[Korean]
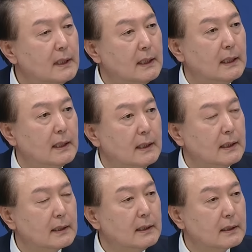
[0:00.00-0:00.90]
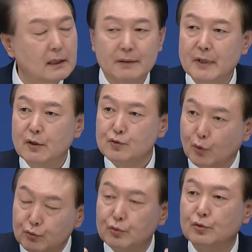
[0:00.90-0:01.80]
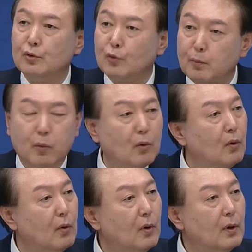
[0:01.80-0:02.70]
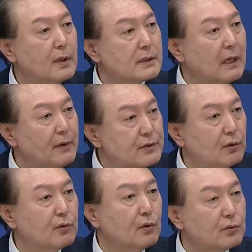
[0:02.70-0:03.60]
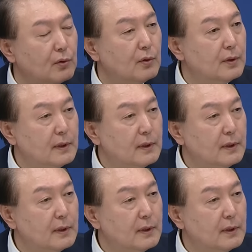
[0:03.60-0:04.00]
어, 그야말로 소득도 높고 사회적으로도